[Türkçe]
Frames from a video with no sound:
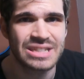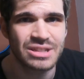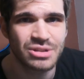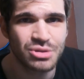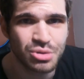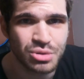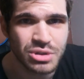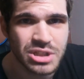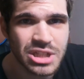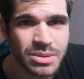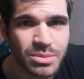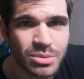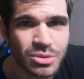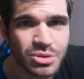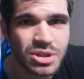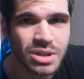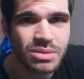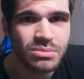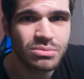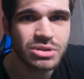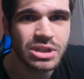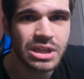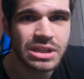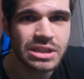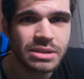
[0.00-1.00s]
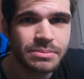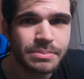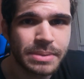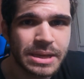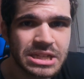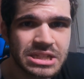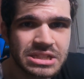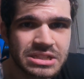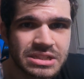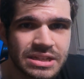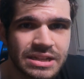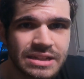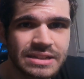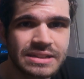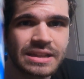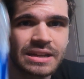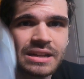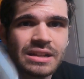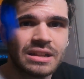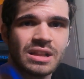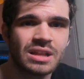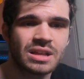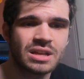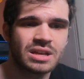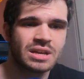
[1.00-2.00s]
Su içemiyorsan bu yanına 5 direkten
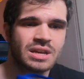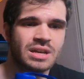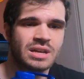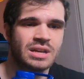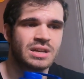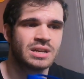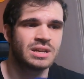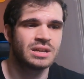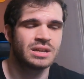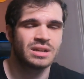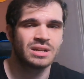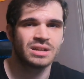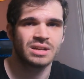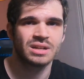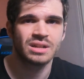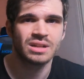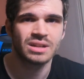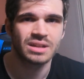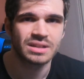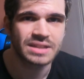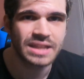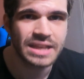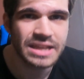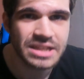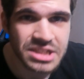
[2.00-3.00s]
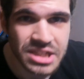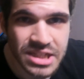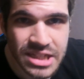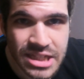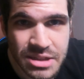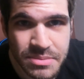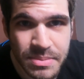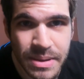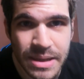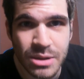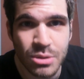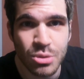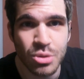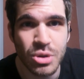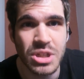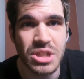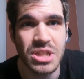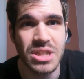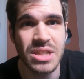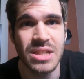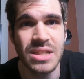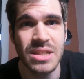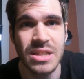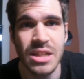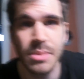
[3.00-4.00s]
al. Ne içeri gitmekle
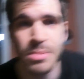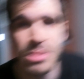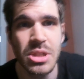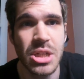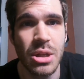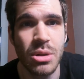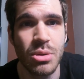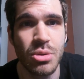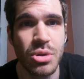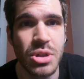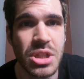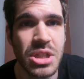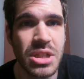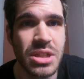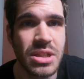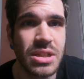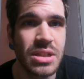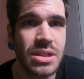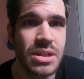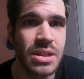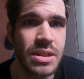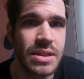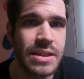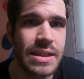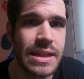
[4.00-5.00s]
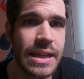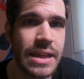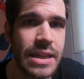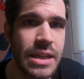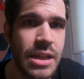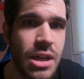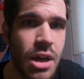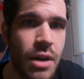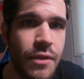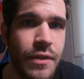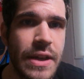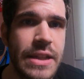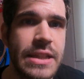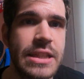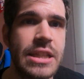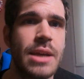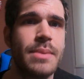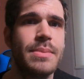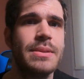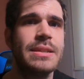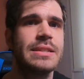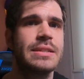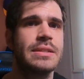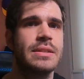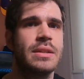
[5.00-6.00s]
uğraşırsın ne bir şeyle uğraşırsın. Direkt kafaya
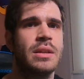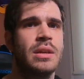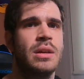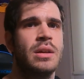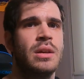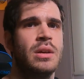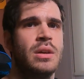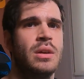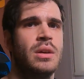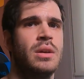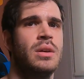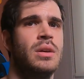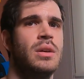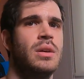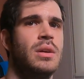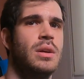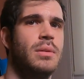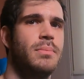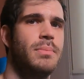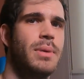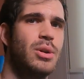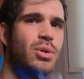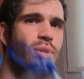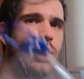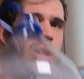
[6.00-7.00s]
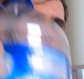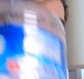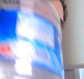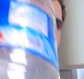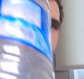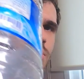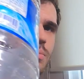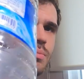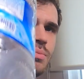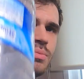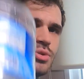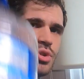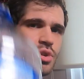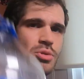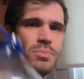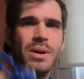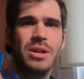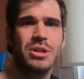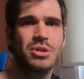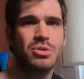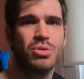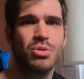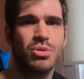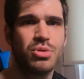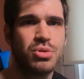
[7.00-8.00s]
dikebilirsin. Ben öyle yapıyorum. Çünkü
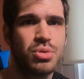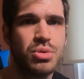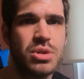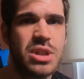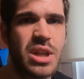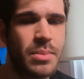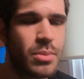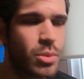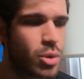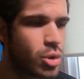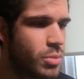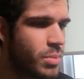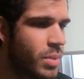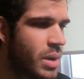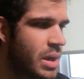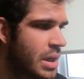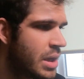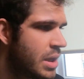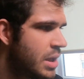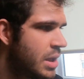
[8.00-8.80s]
başka türlü su içemiyordum.